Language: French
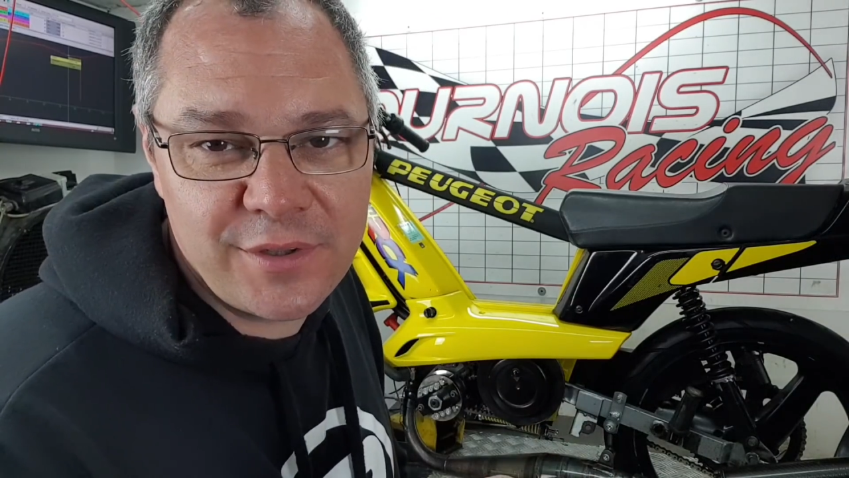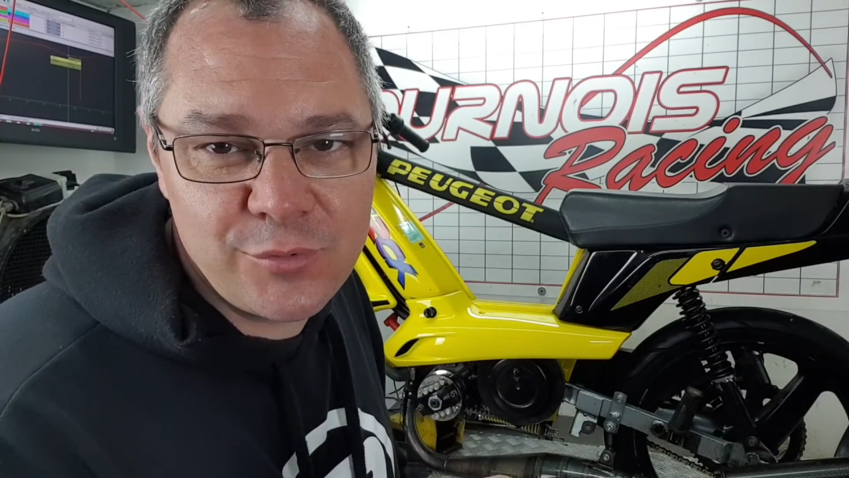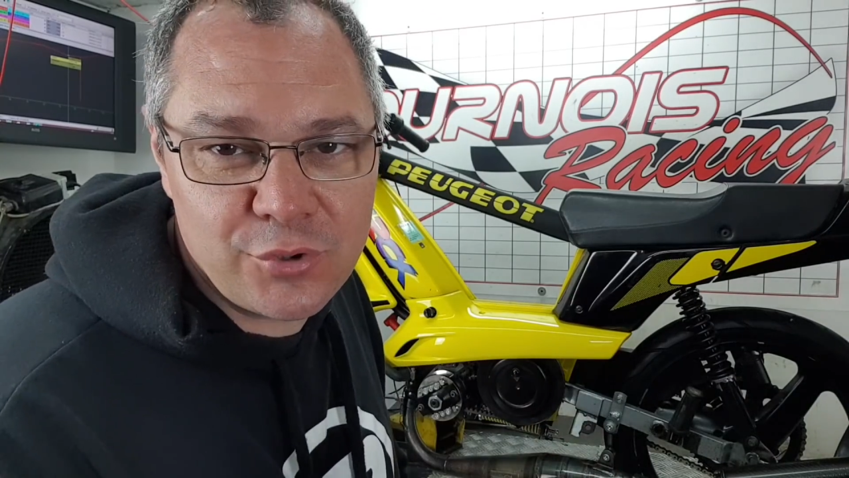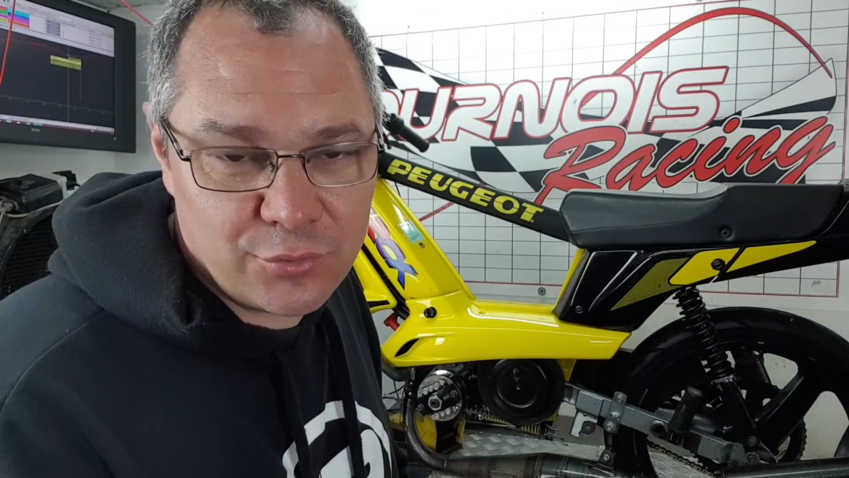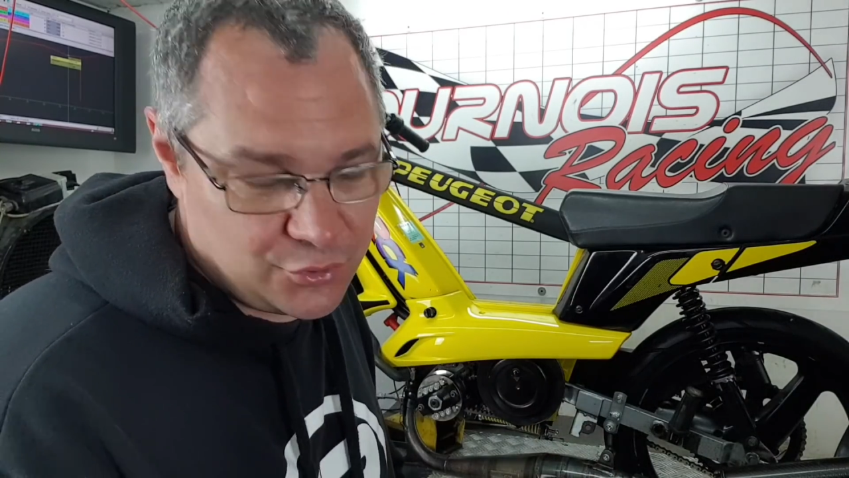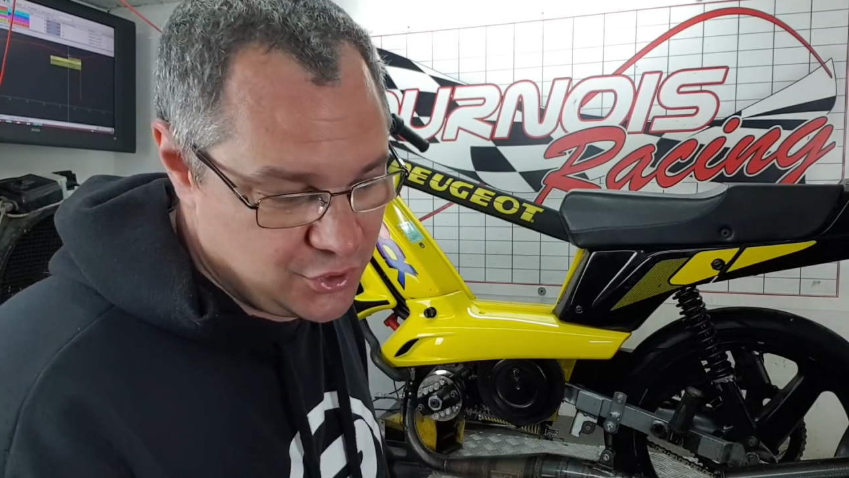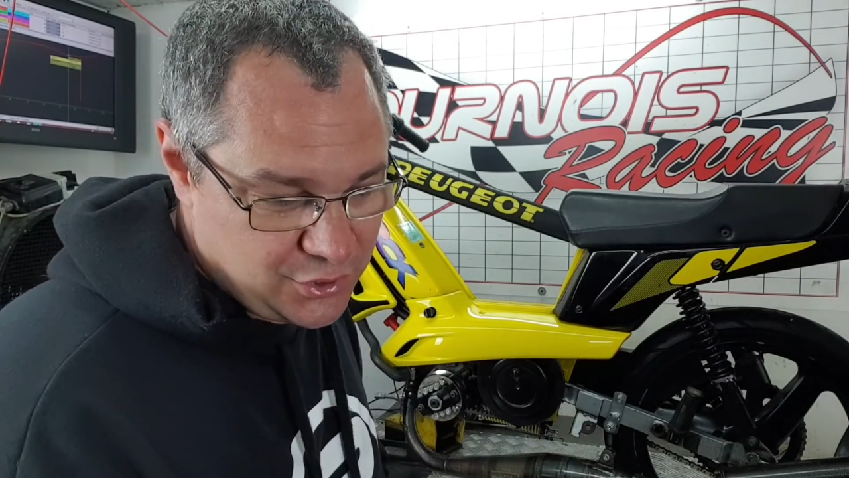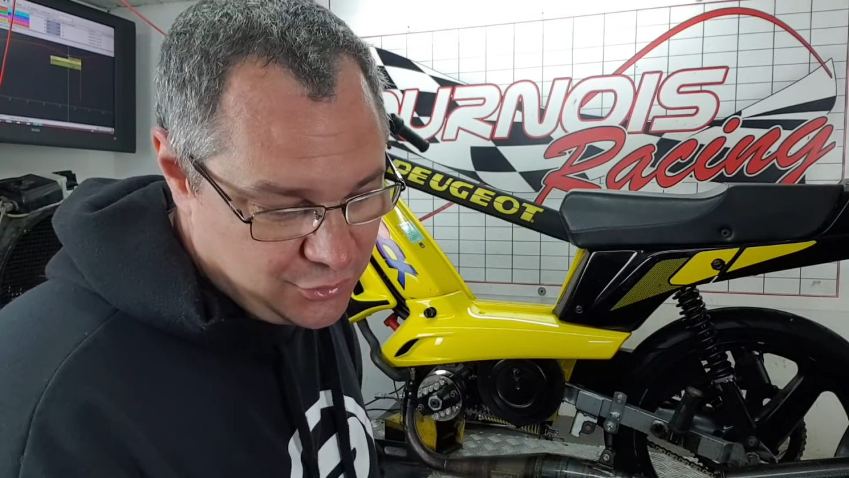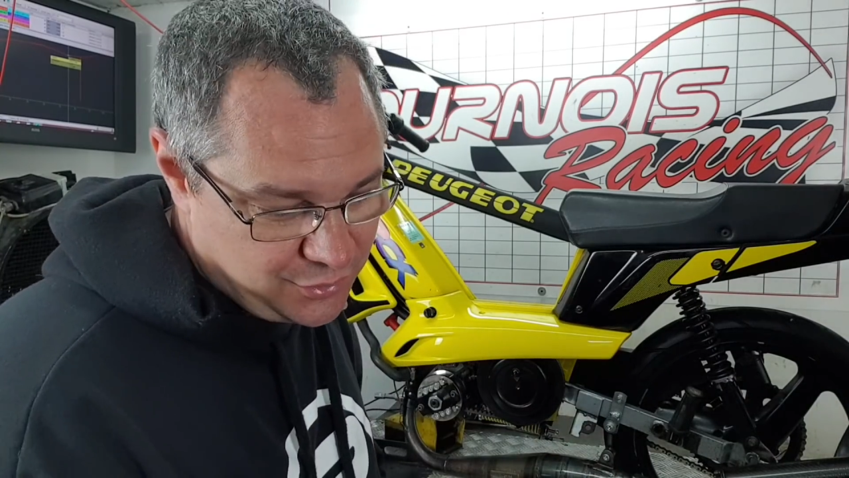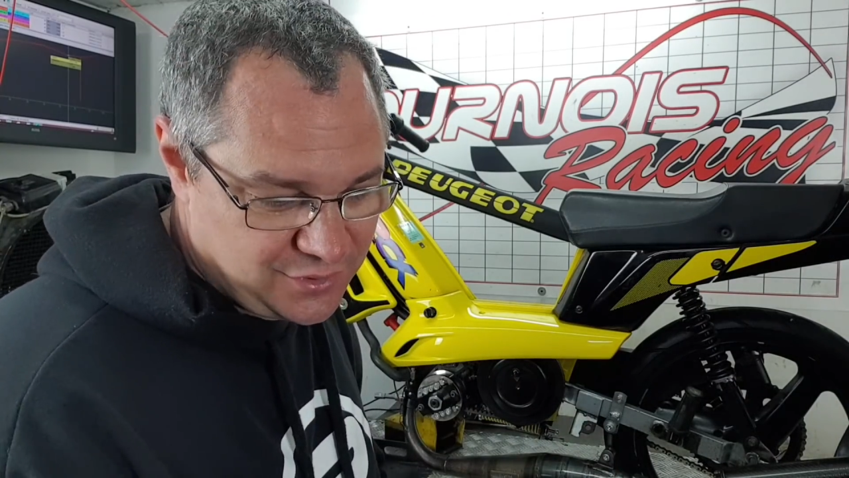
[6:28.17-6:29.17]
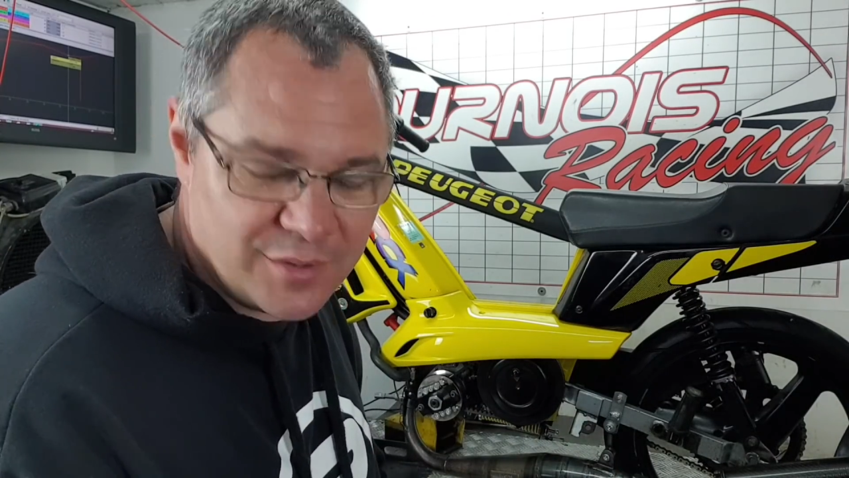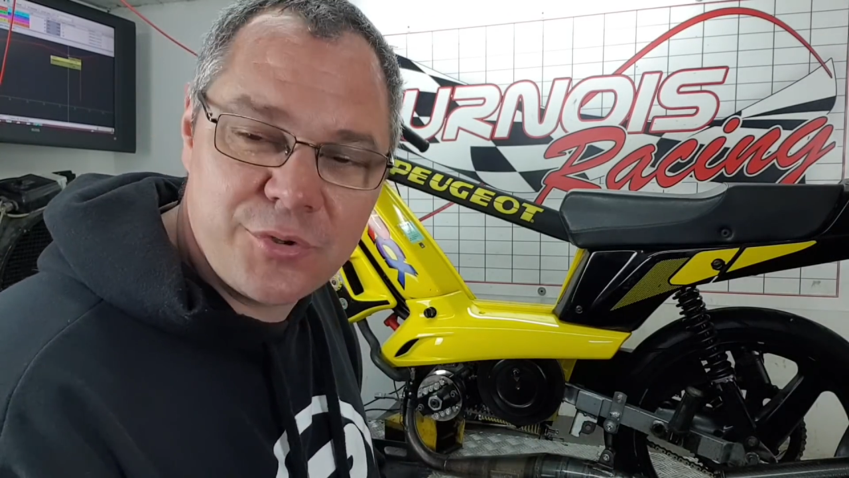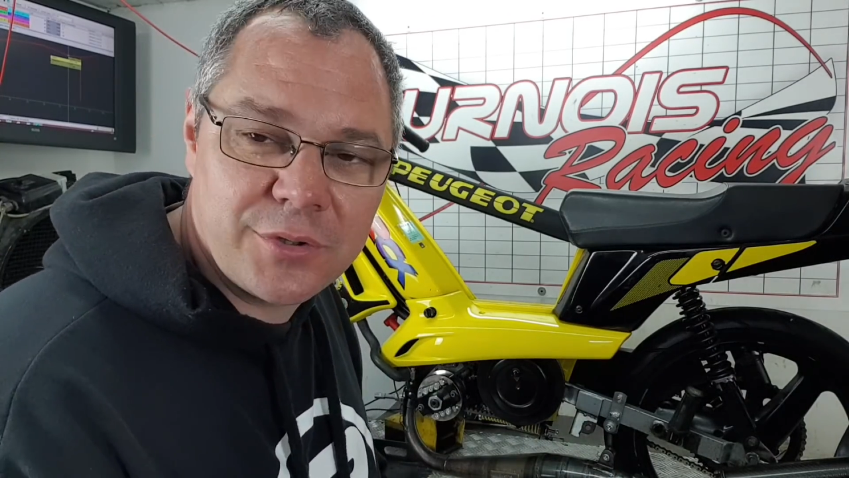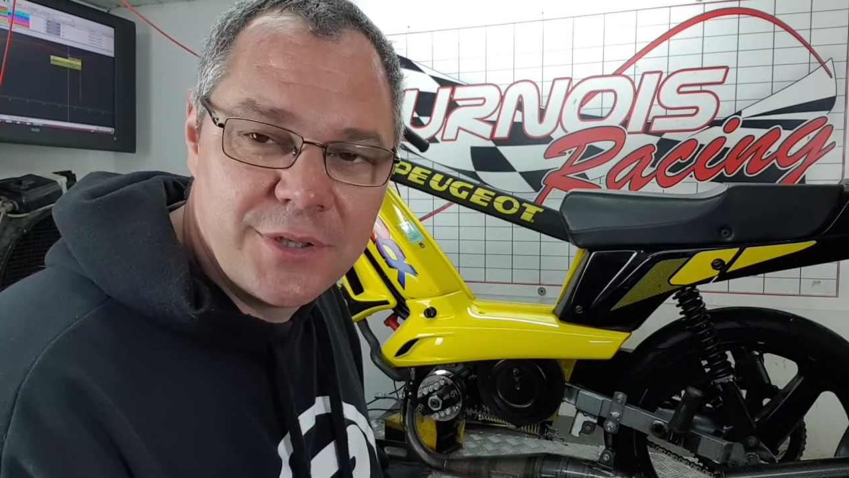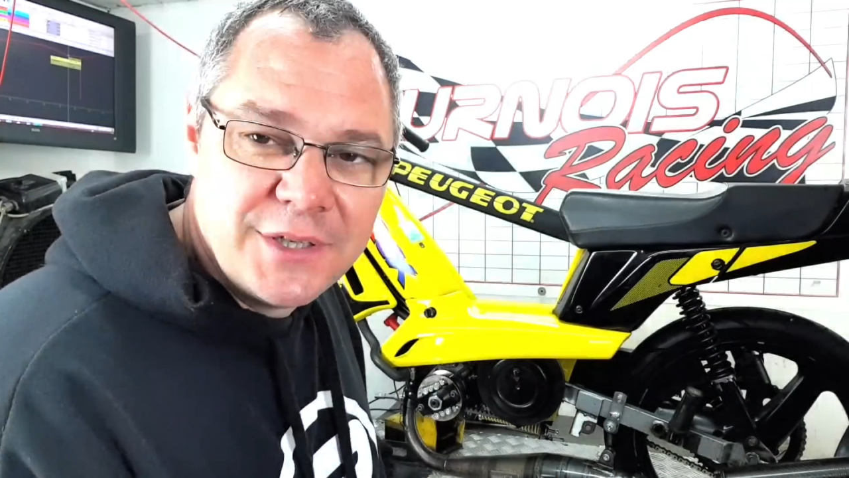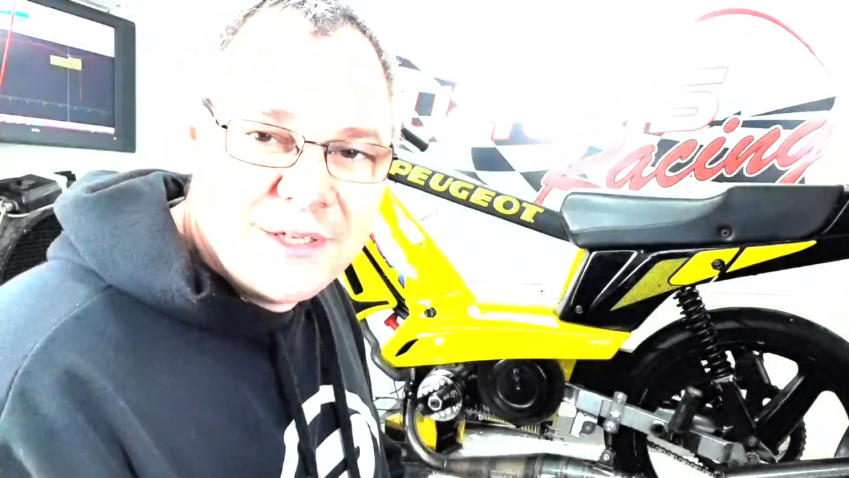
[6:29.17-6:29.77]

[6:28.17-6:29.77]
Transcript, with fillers: à mort, donc je sécurise à mort.